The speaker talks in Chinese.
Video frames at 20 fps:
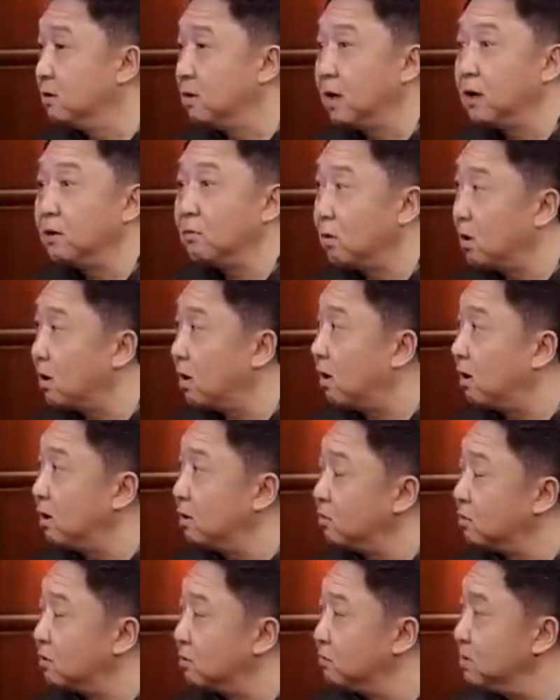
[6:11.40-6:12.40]
哎，我说好
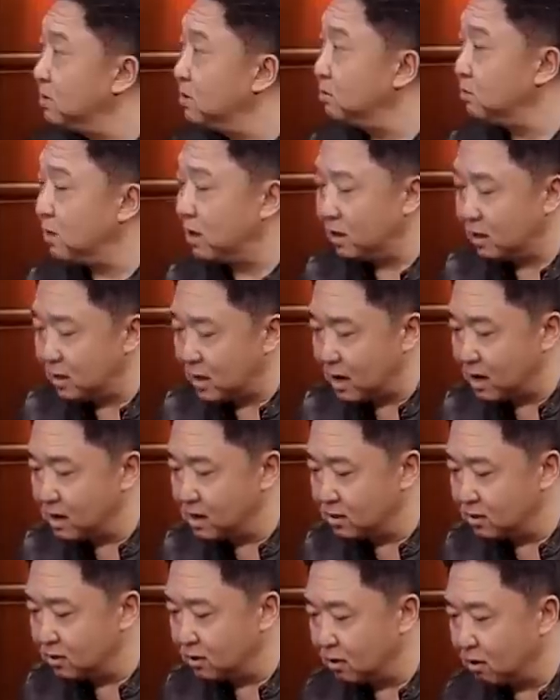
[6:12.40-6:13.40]
啊，有什么新段子？拿
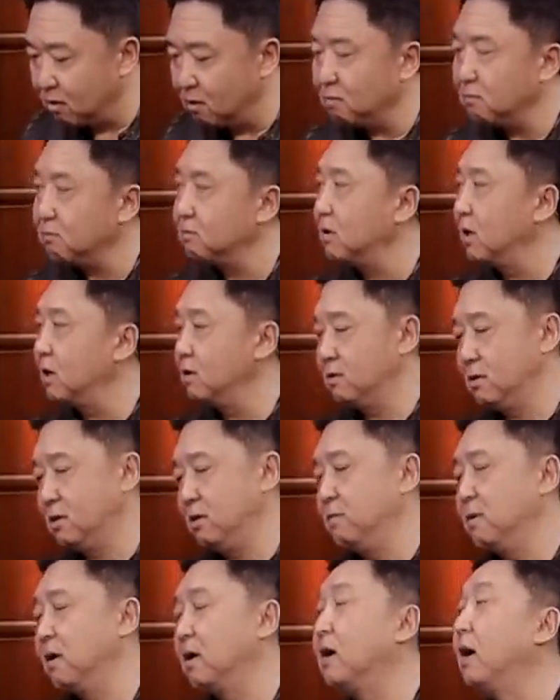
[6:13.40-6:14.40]
着这纸条，他就
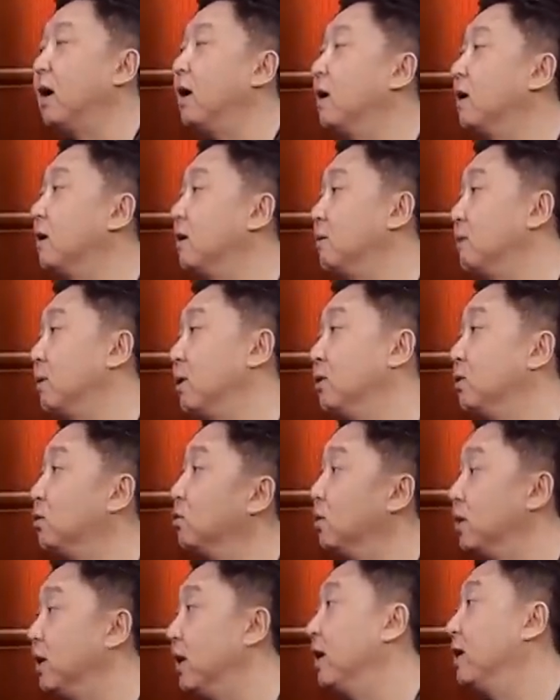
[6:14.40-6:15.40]
一边看着一边就
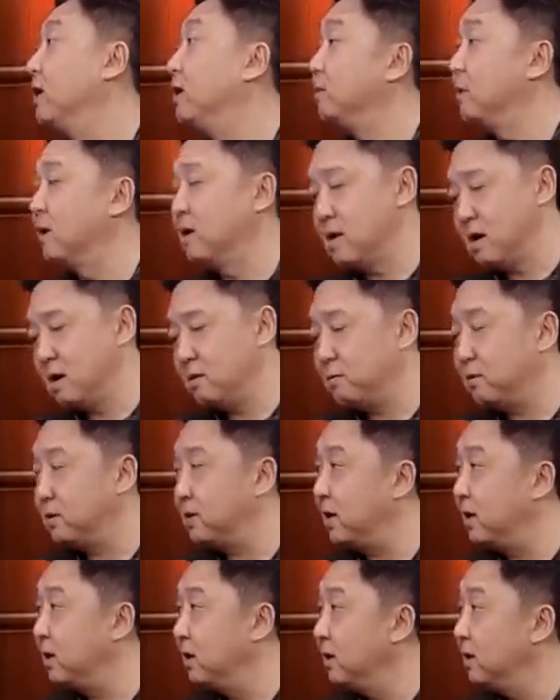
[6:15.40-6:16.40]
给我念，一边看着就给我
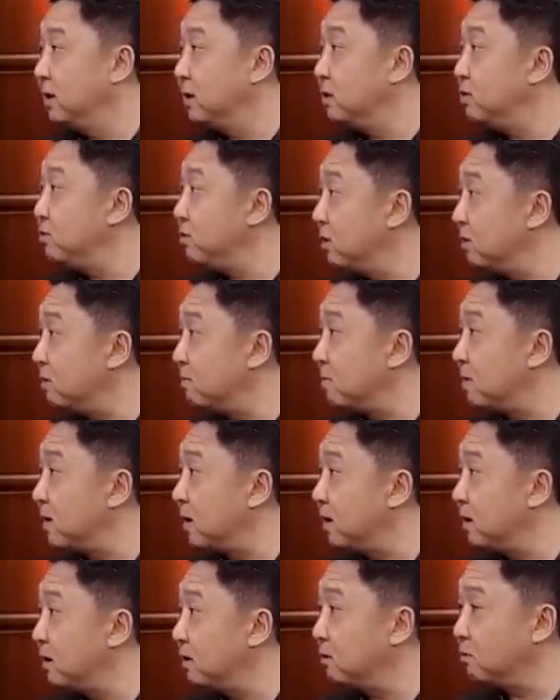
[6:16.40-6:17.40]
念。您觉得怎么
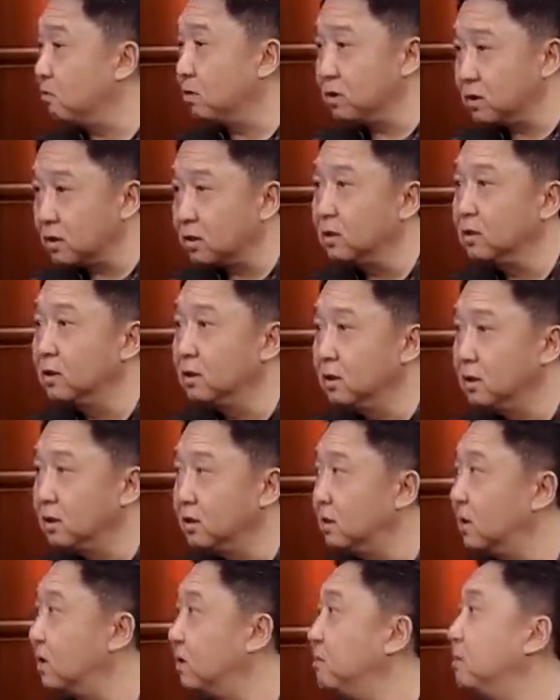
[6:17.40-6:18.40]
样？我说行，
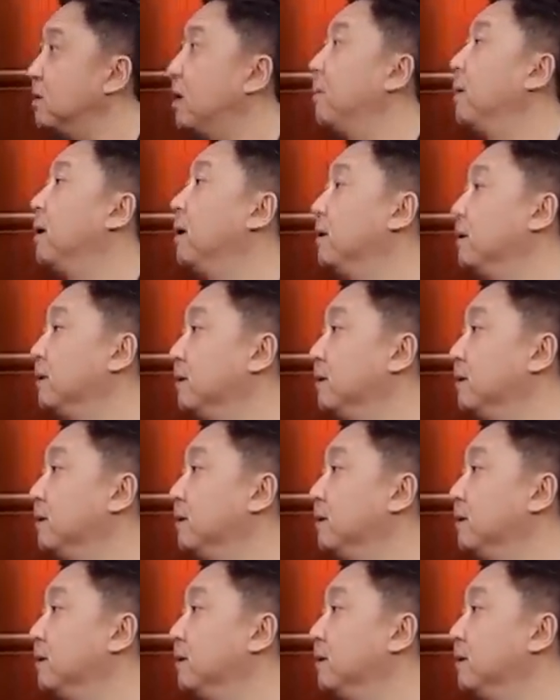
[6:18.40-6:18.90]
那咱们上吧。